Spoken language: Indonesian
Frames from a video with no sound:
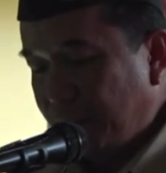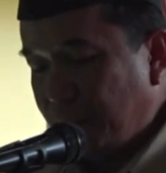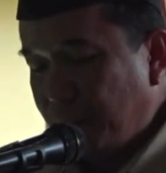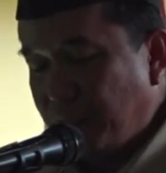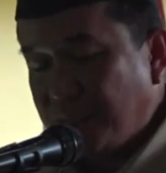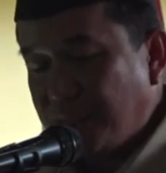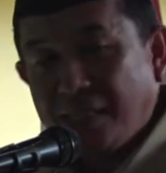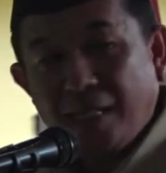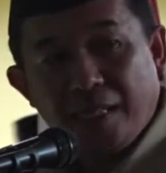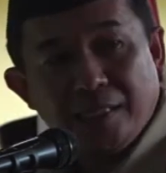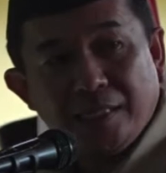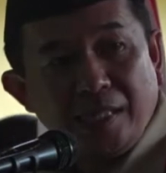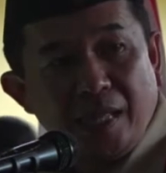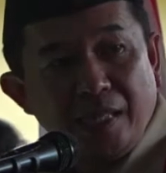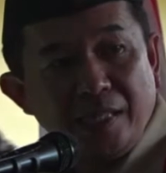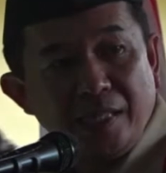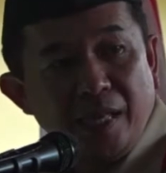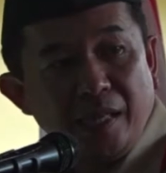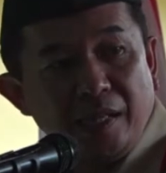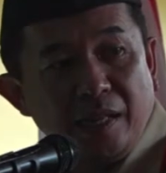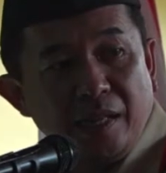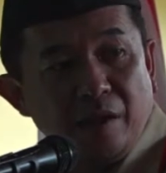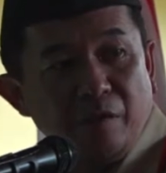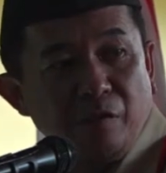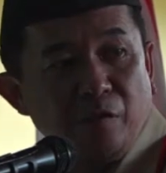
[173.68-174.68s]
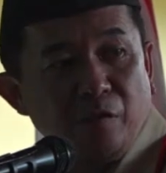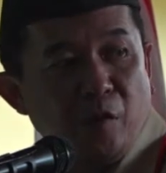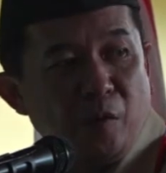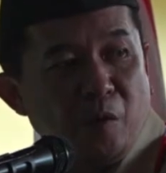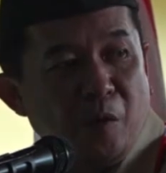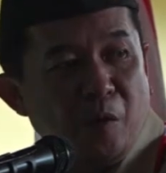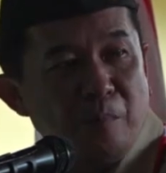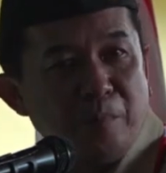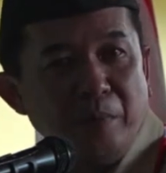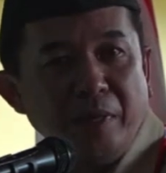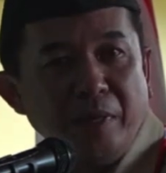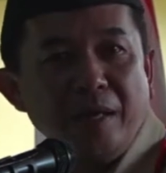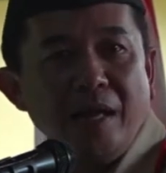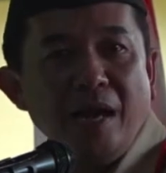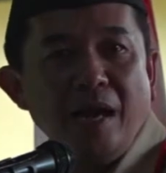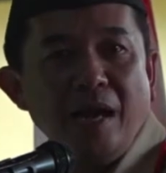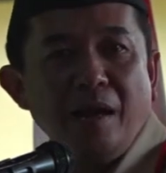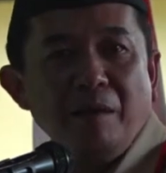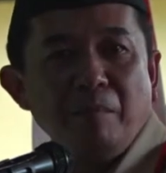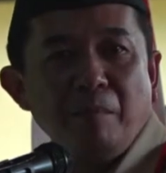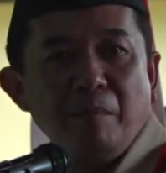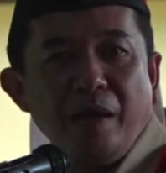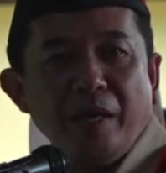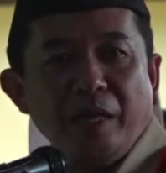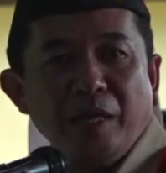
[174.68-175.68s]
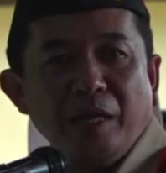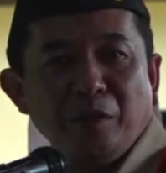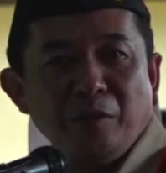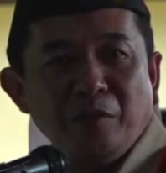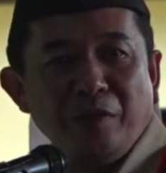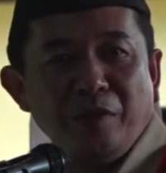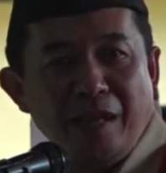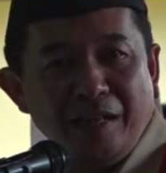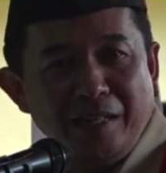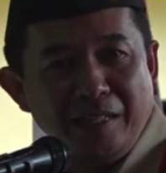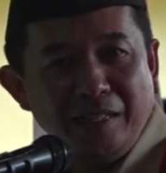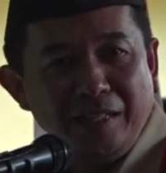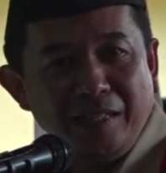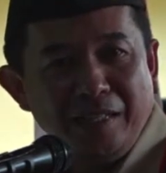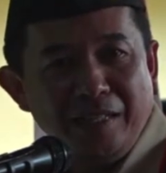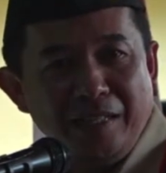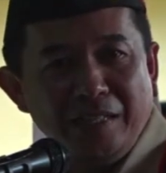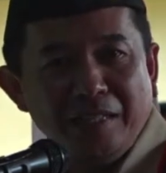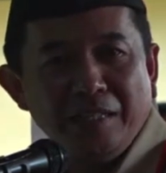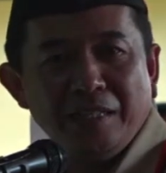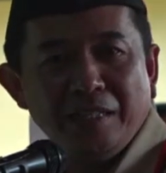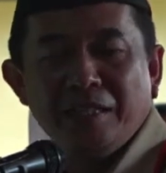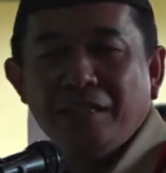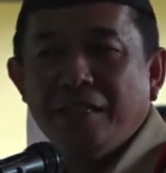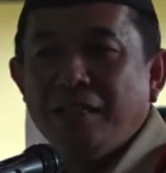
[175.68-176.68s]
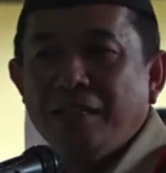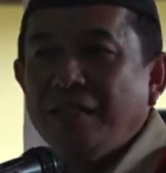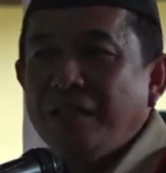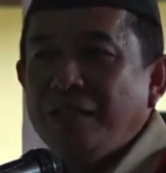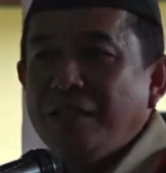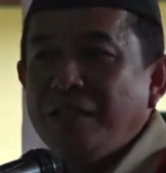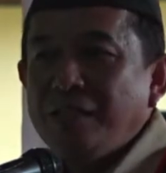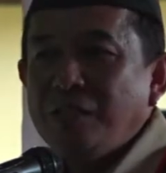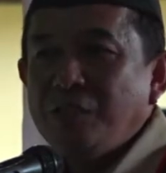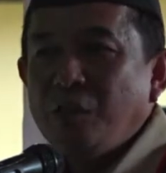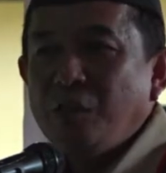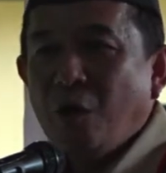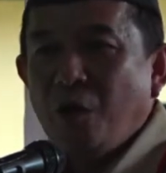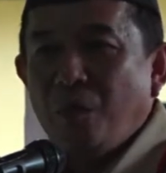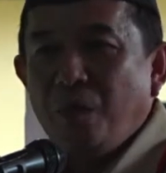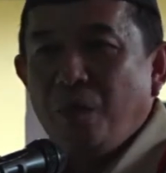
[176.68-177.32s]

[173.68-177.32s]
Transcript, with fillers: beserta jalan Forkompinda, baik itu dari Jawa